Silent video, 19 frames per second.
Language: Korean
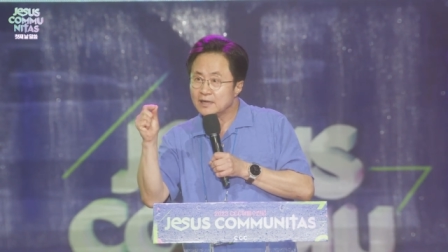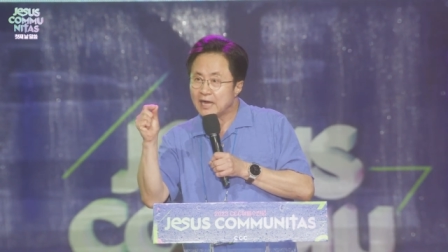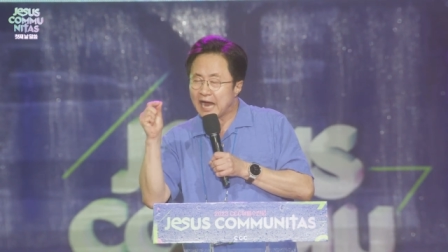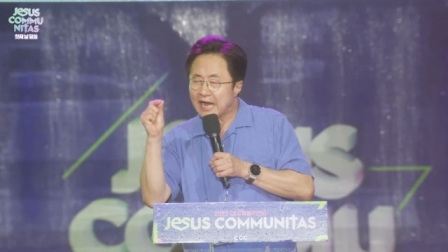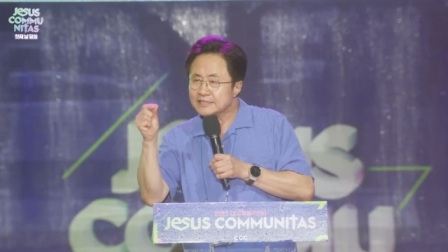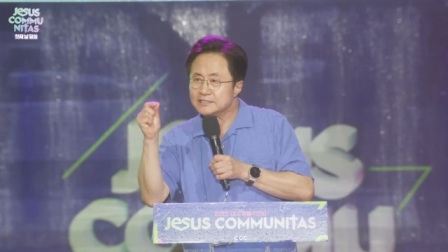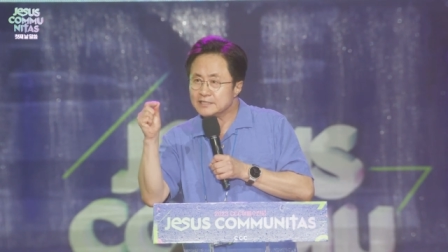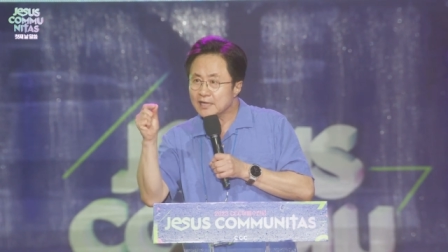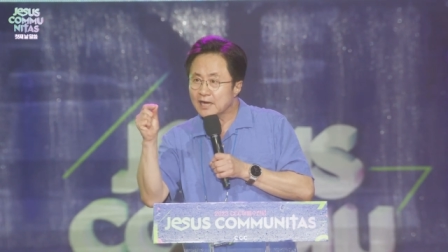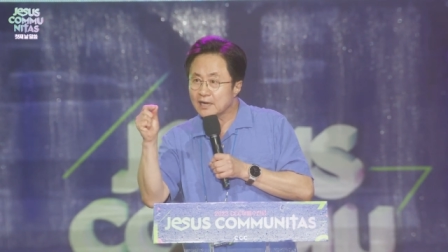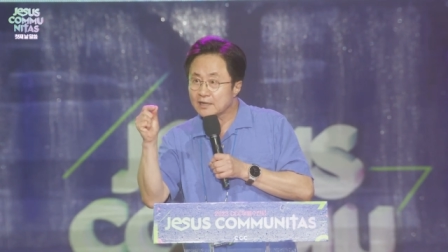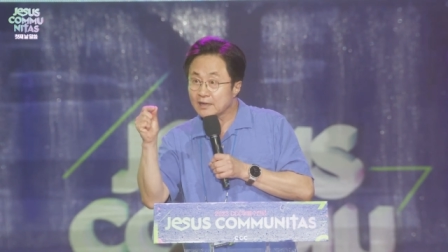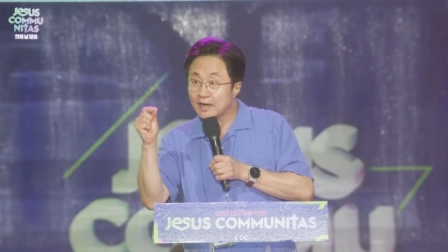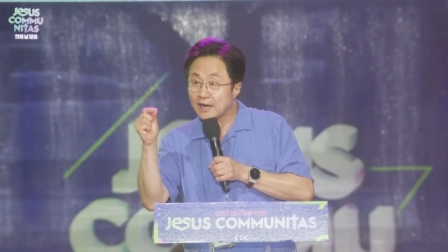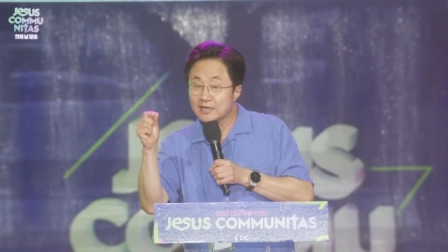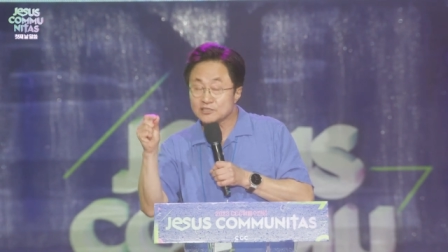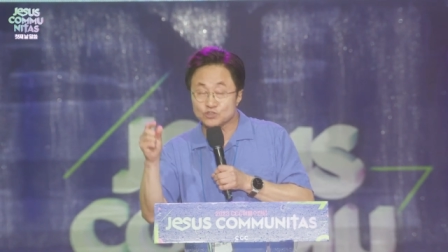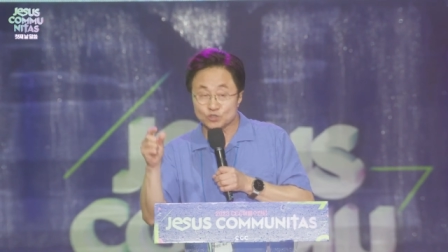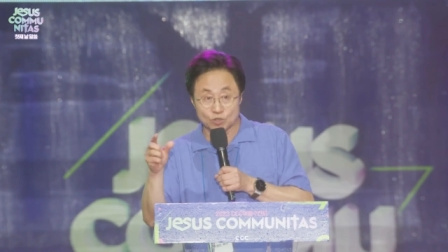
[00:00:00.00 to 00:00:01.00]
아니냐,
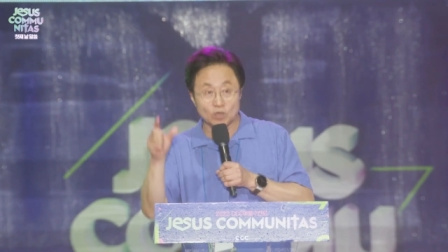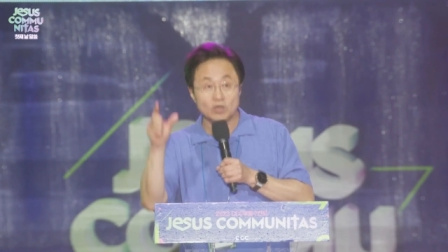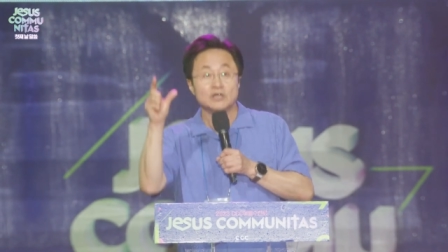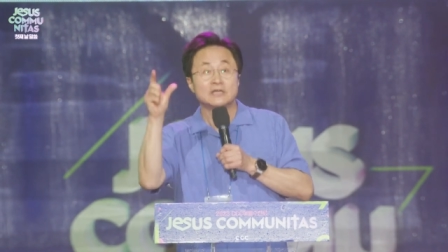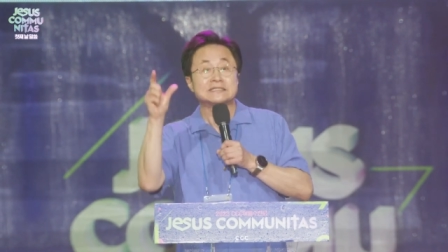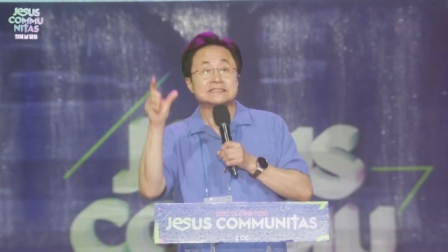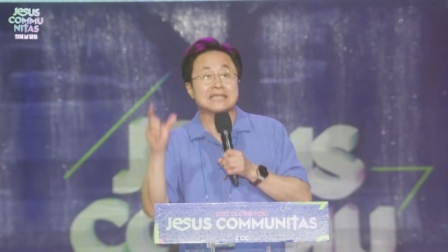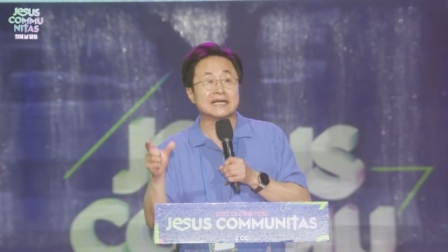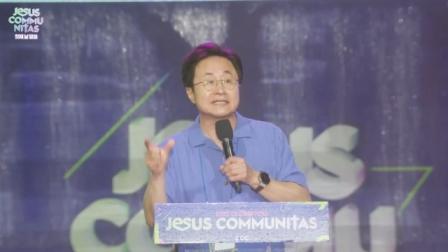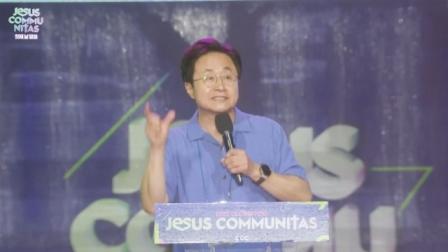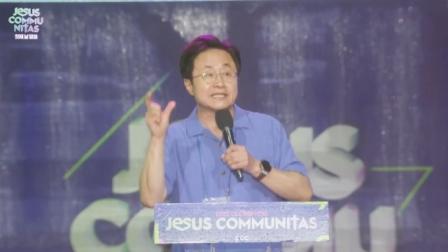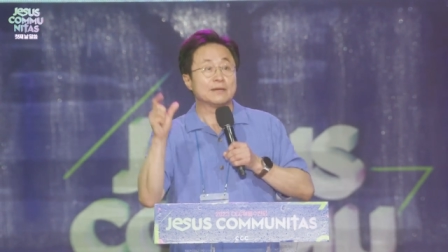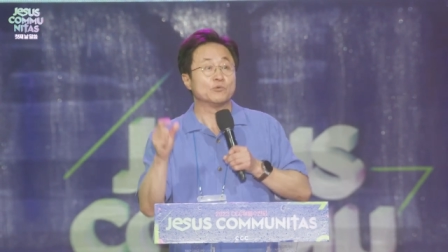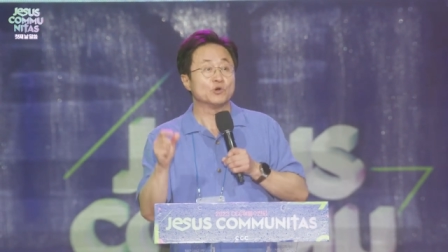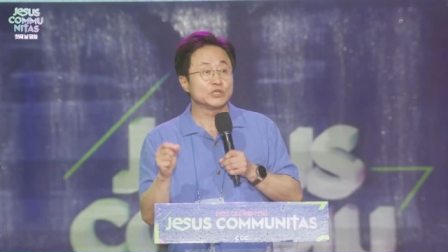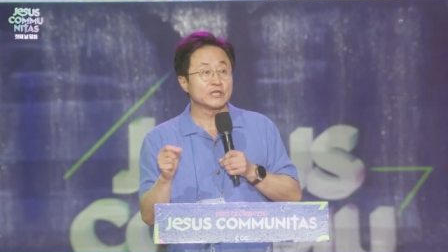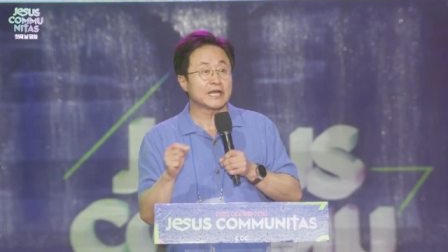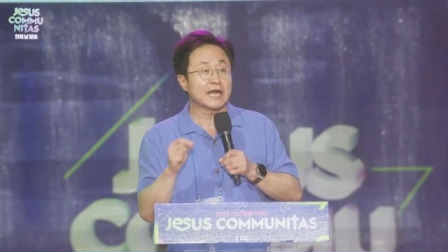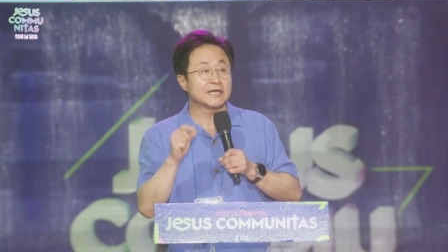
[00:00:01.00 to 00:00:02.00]
그래가지고 딱
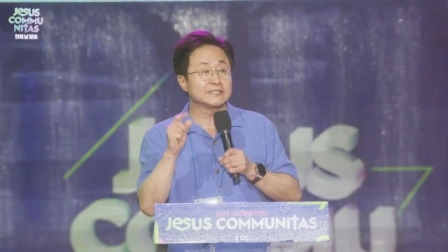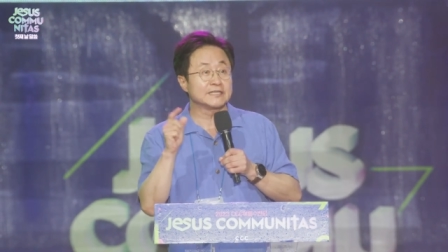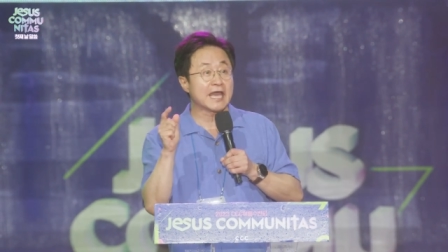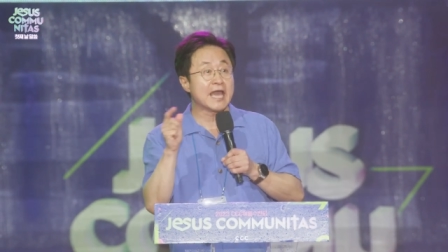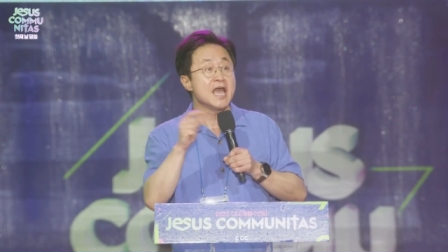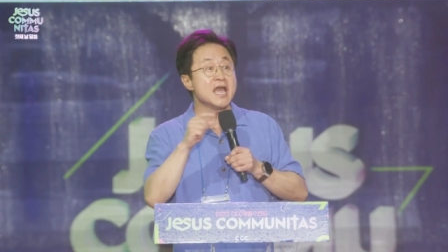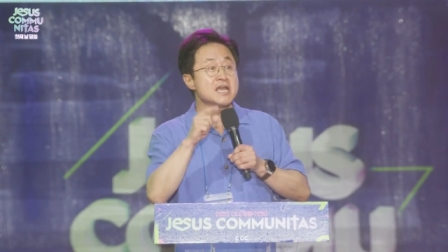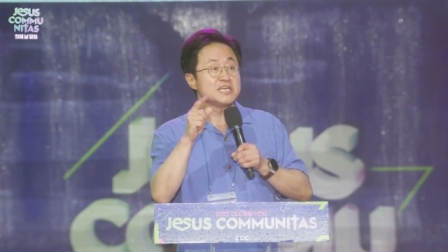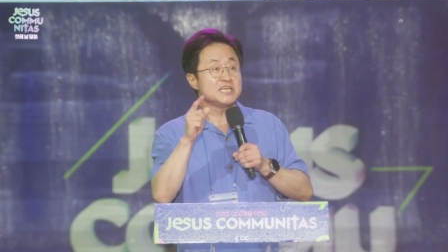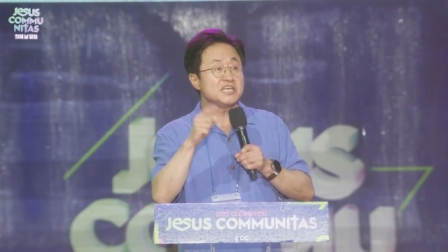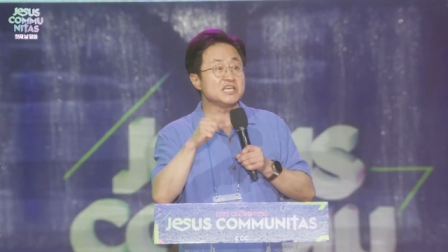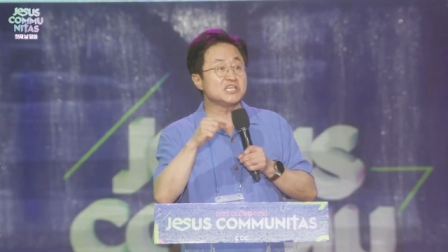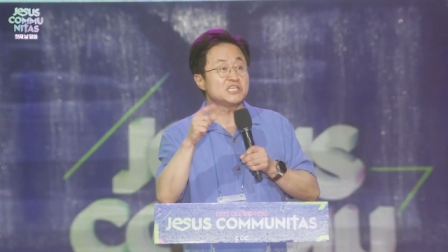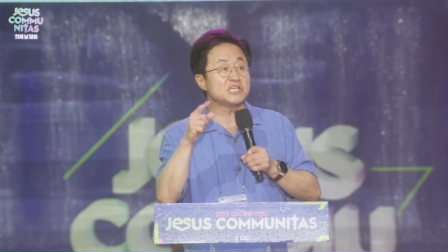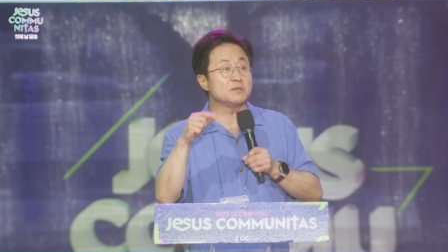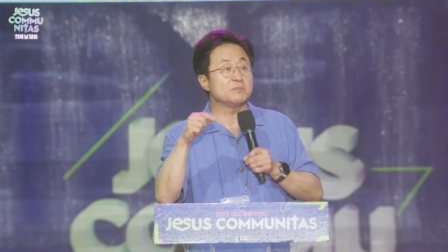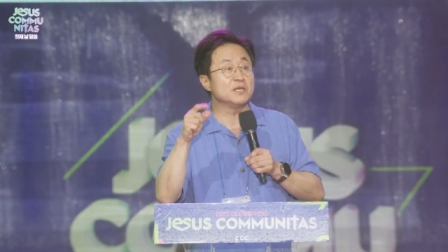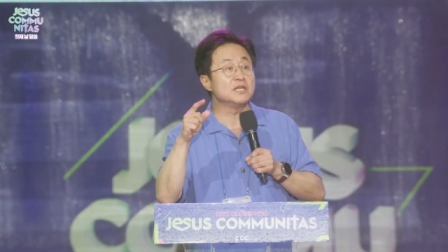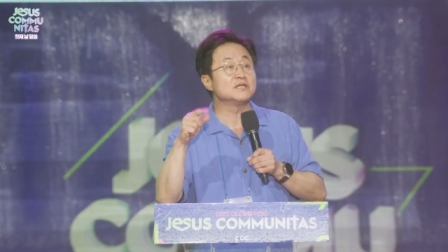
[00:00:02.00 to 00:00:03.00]
재보니까 그게
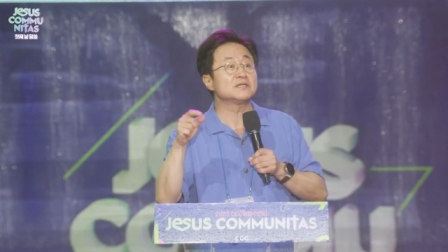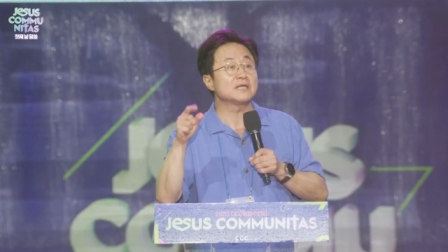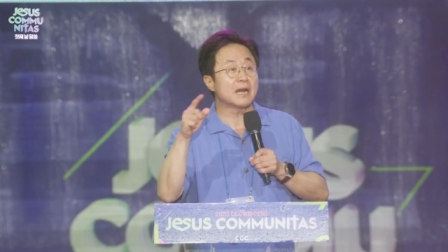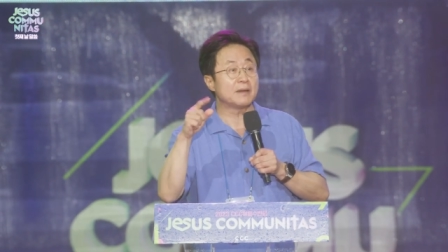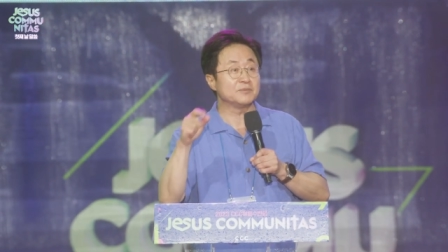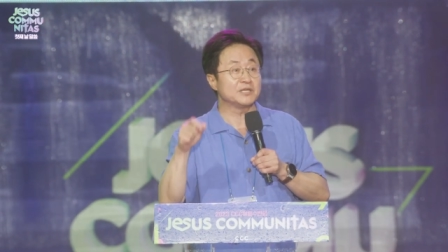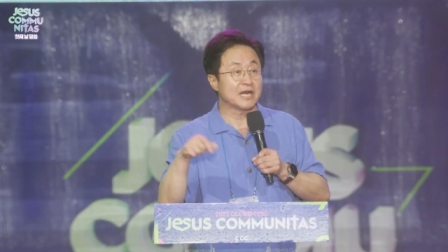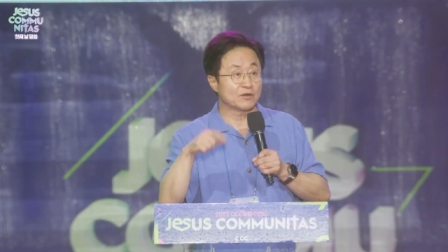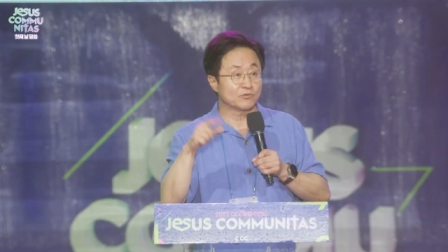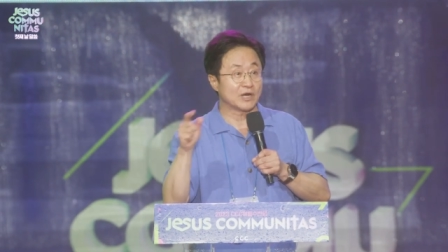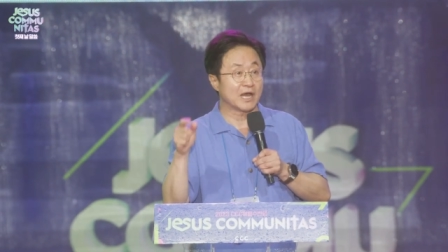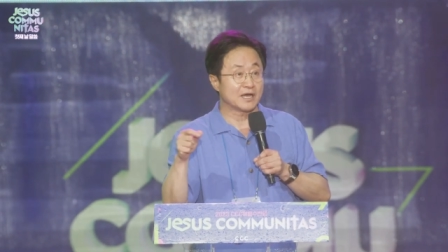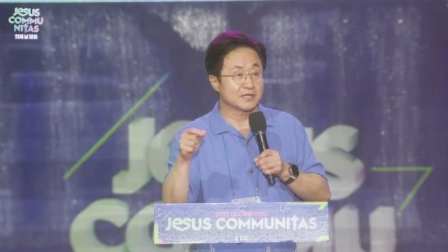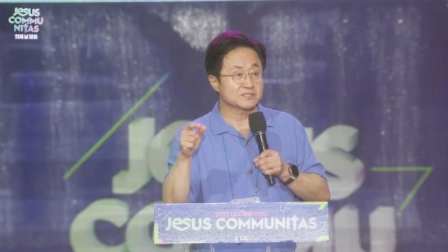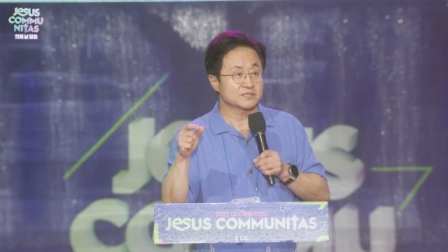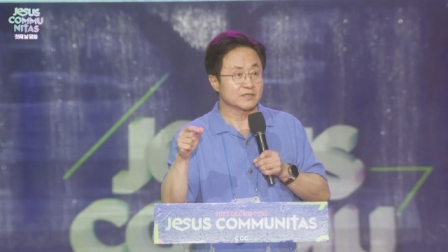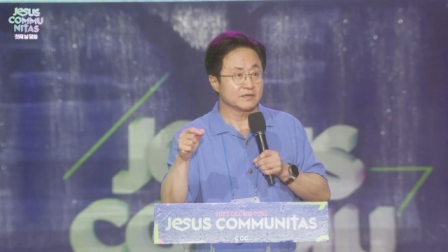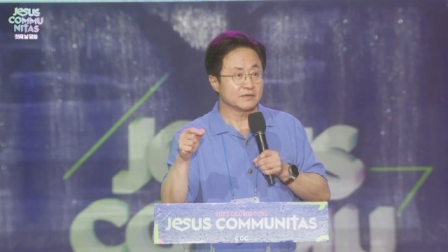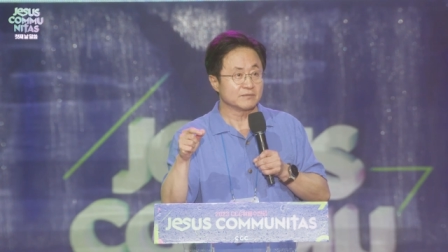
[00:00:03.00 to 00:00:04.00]
이십일 그램이라고
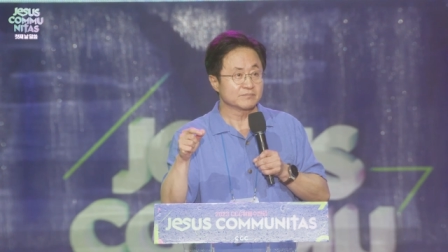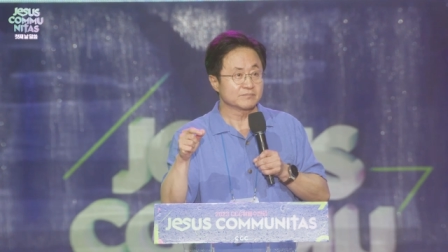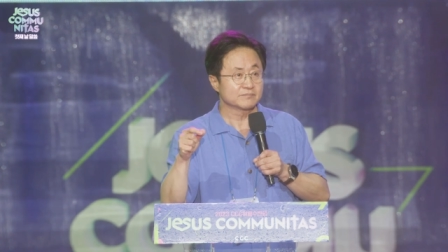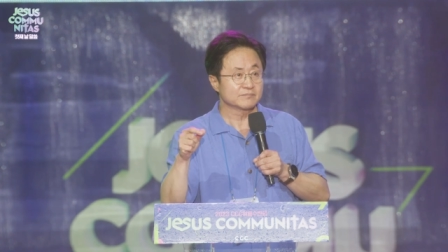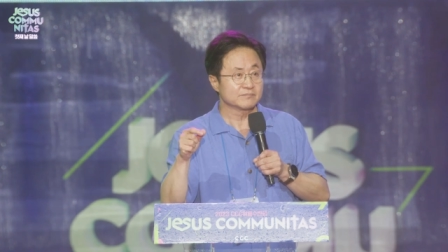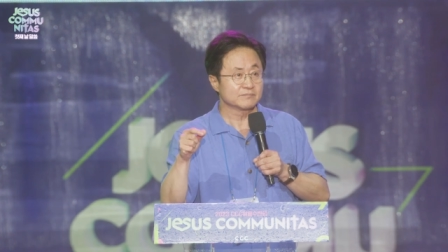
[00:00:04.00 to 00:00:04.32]
나왔어요.